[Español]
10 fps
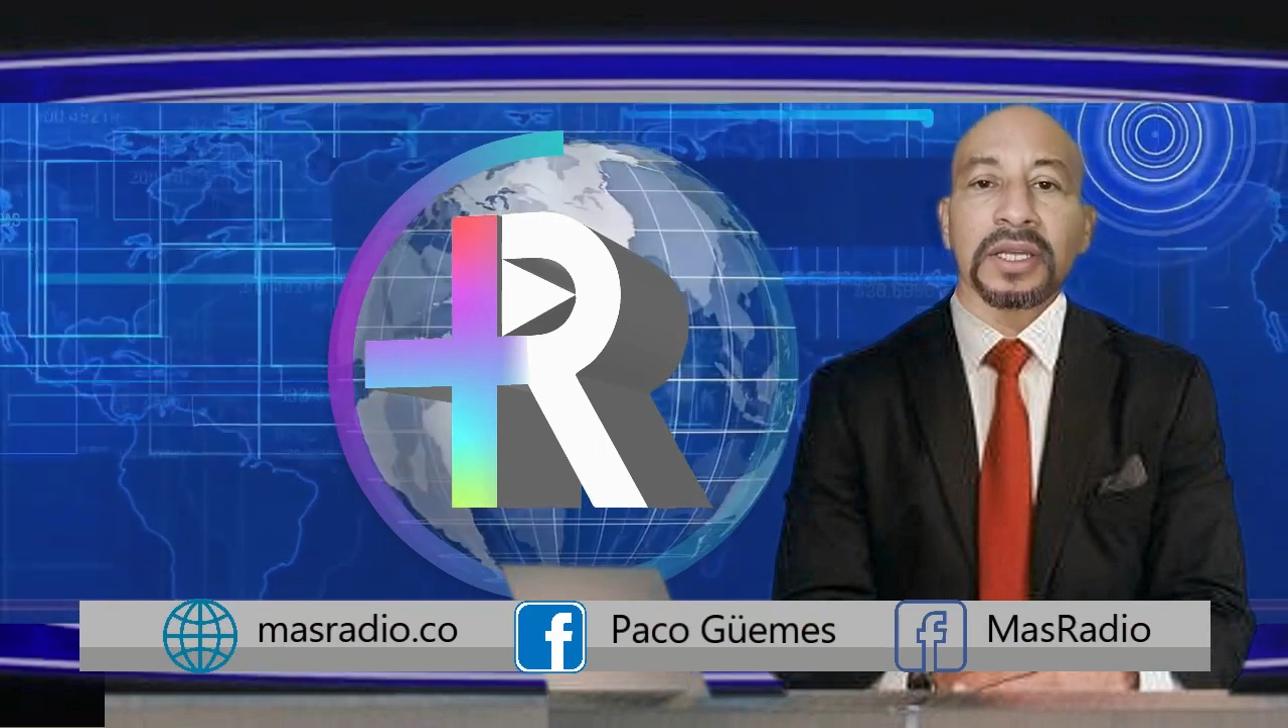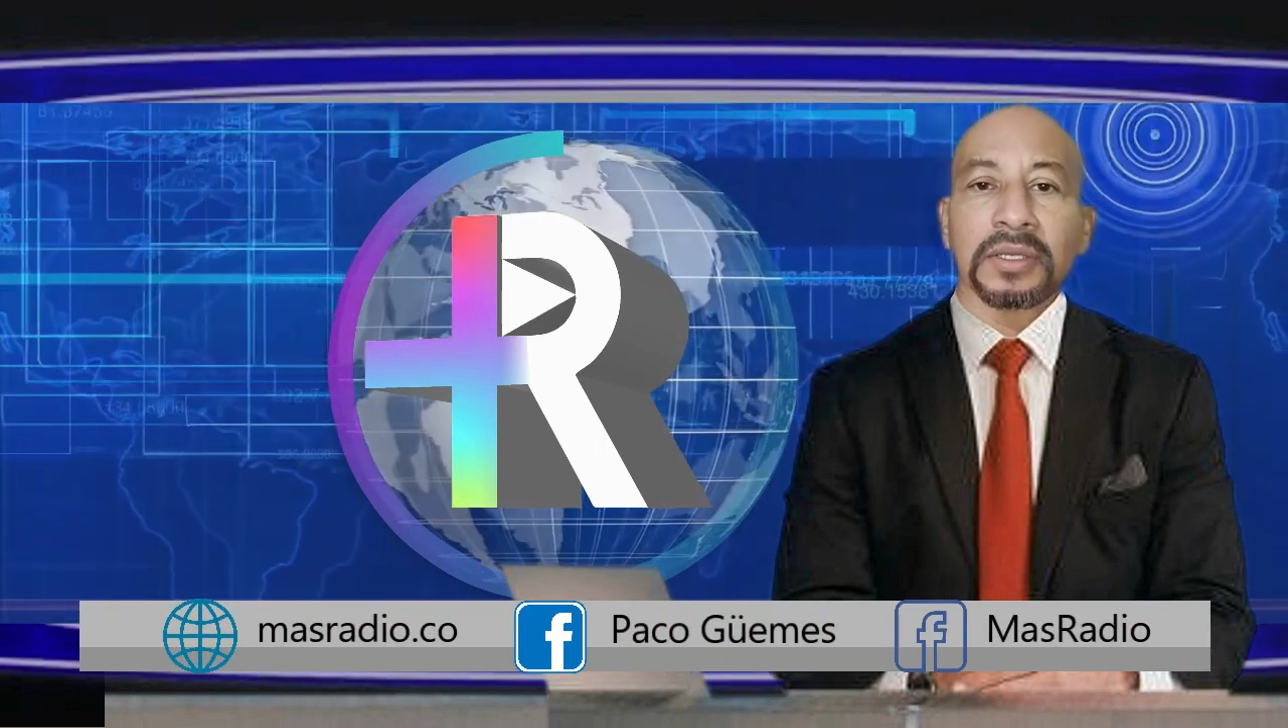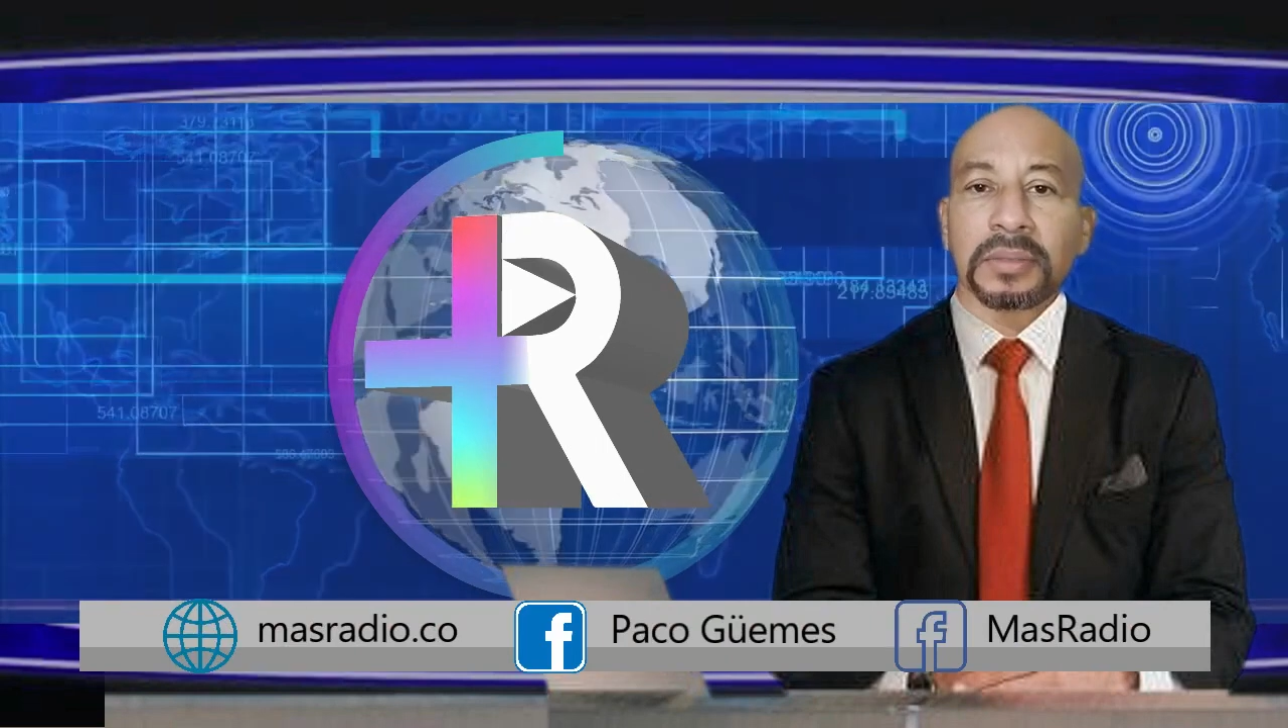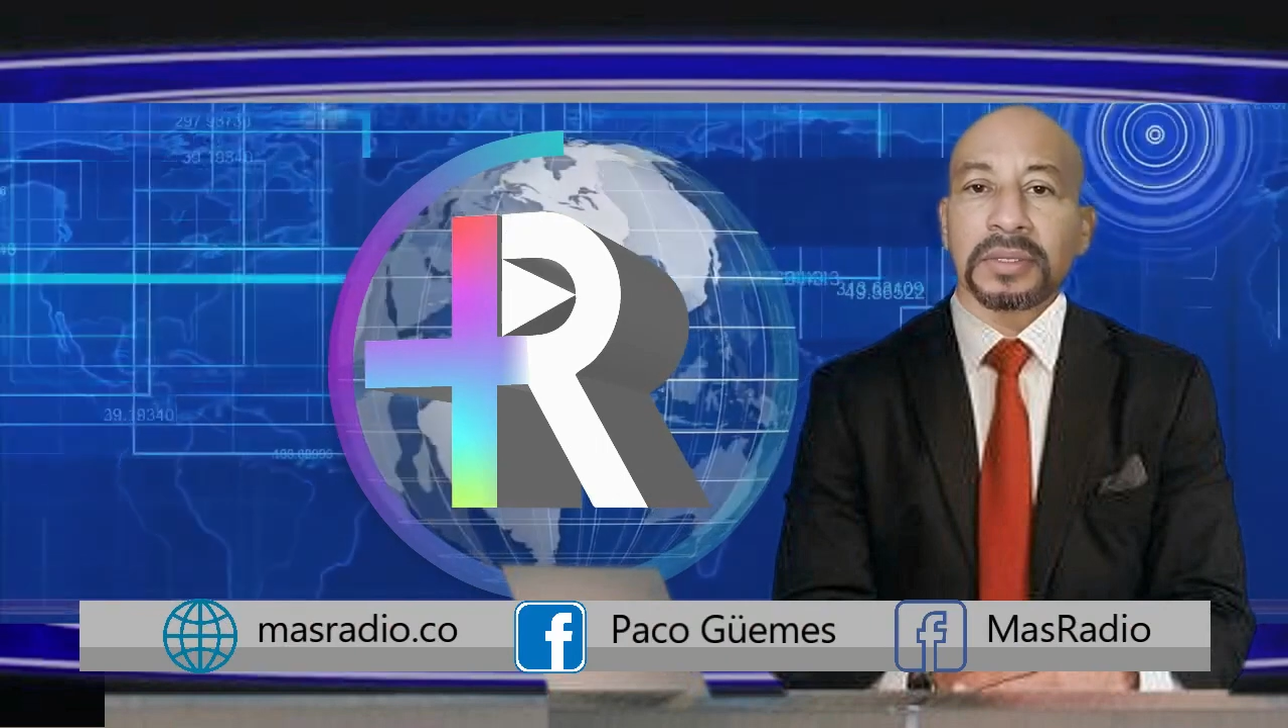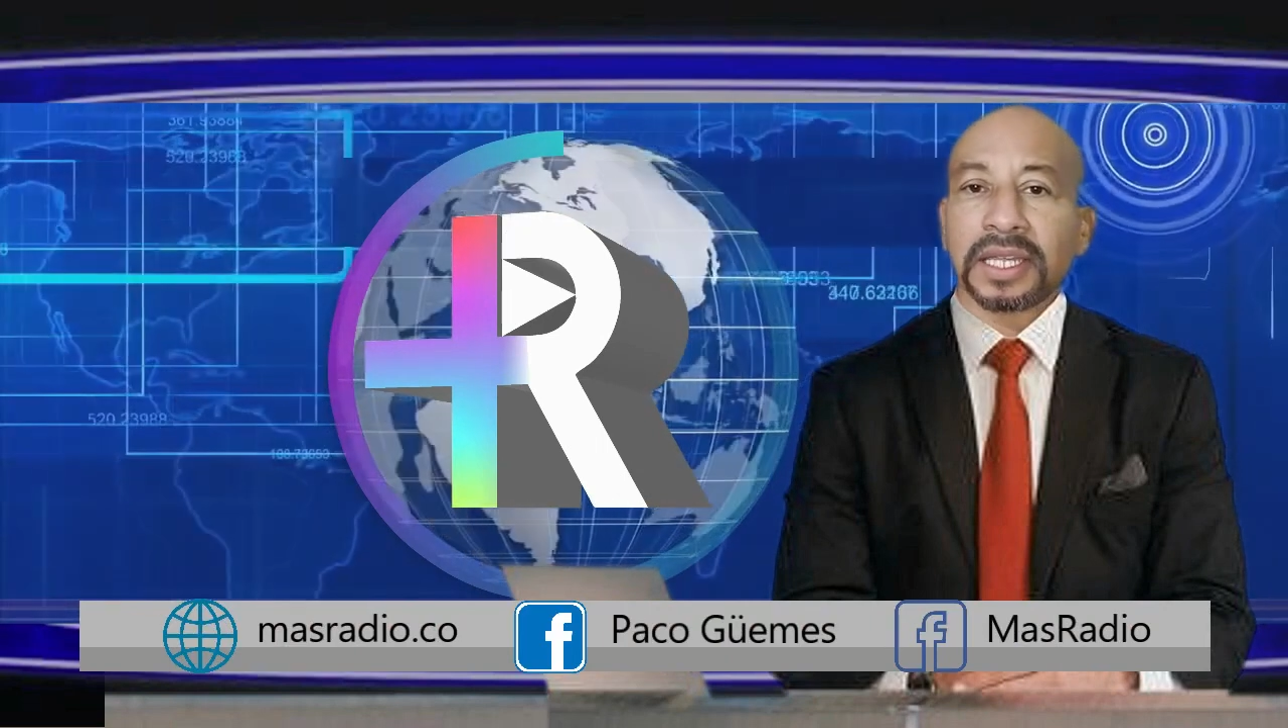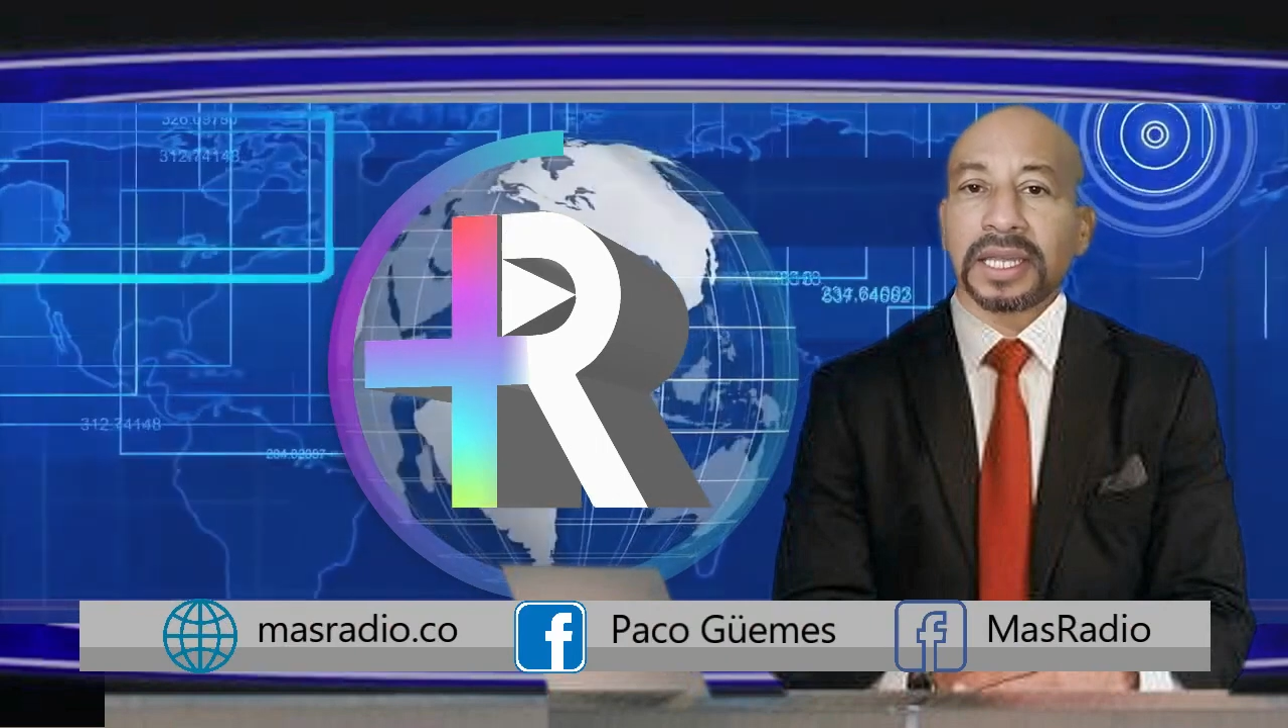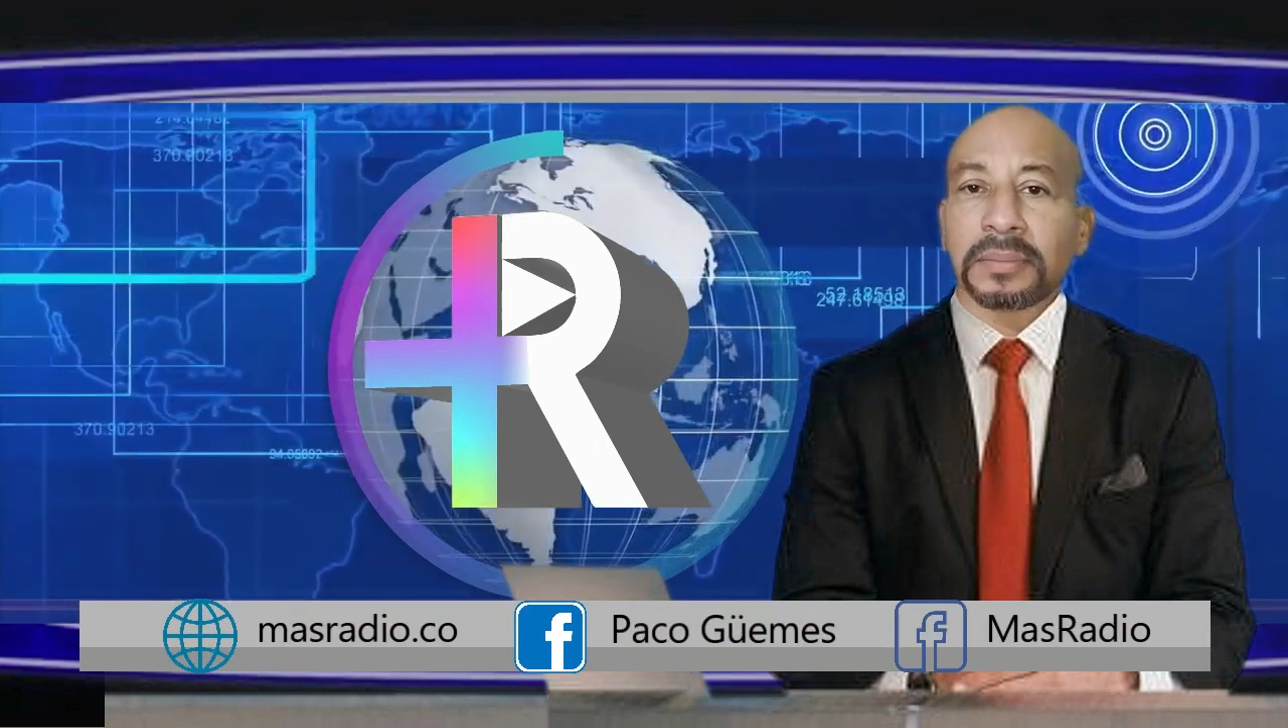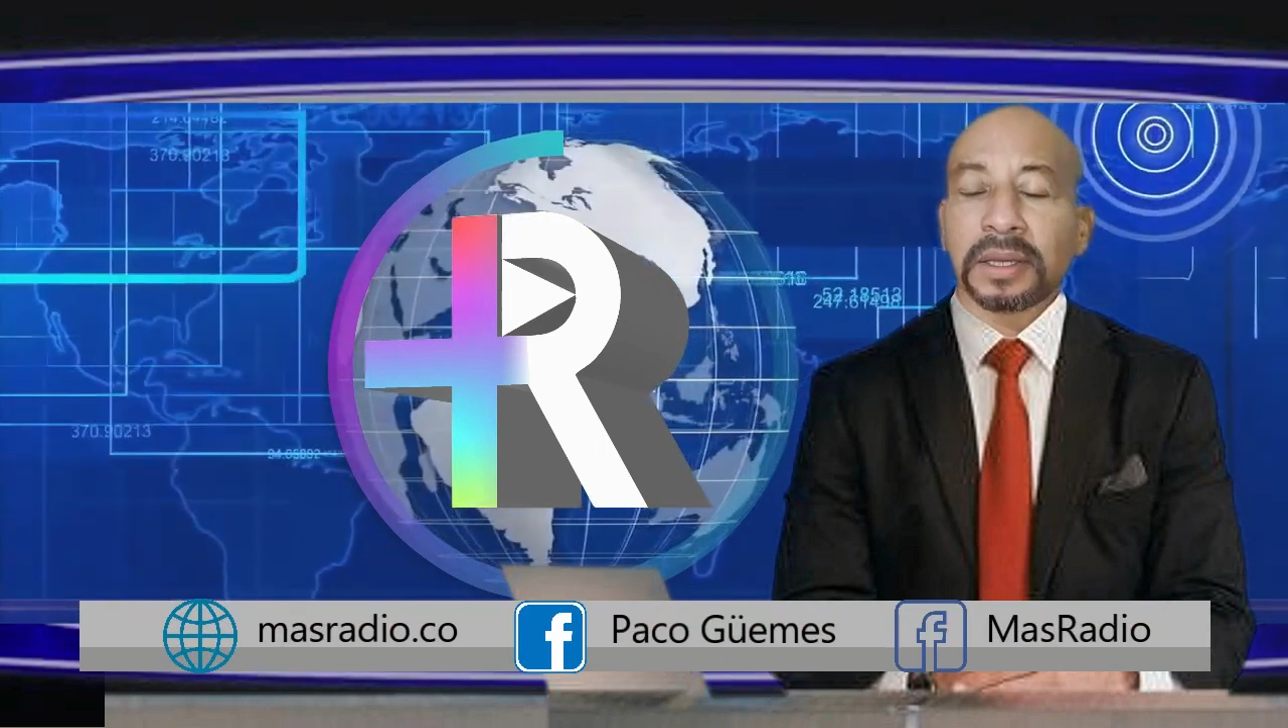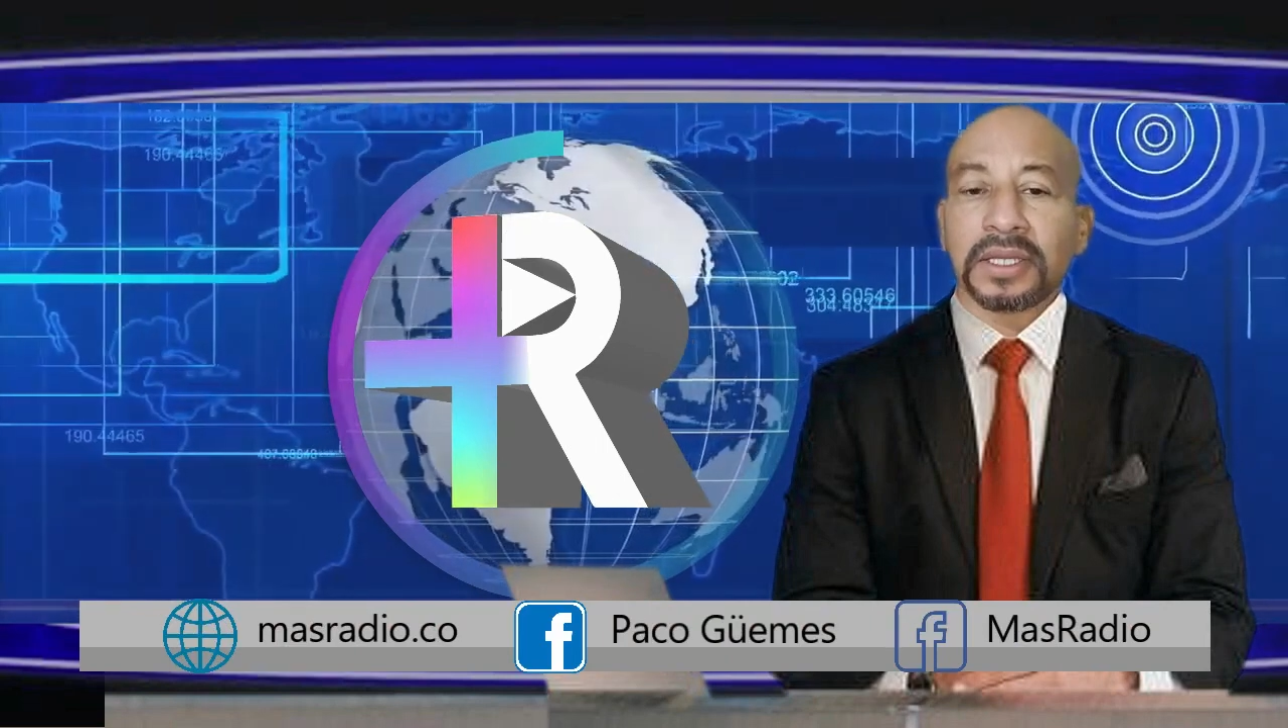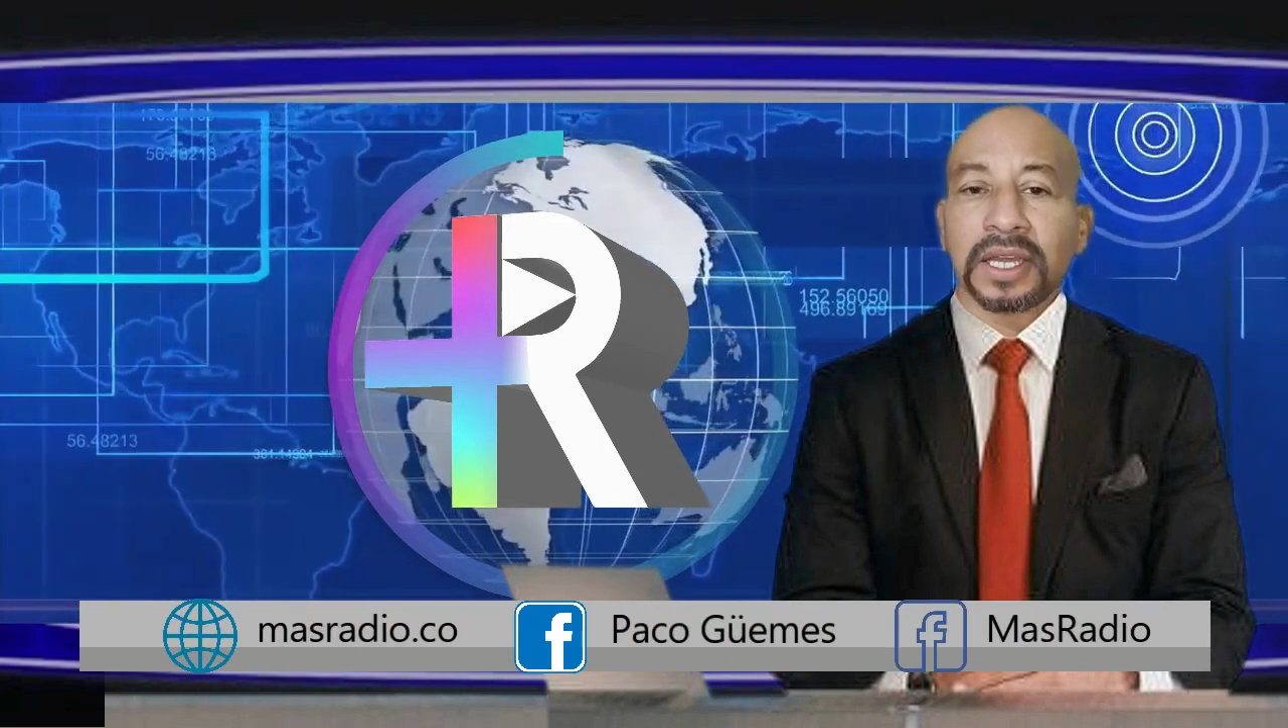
Radio y en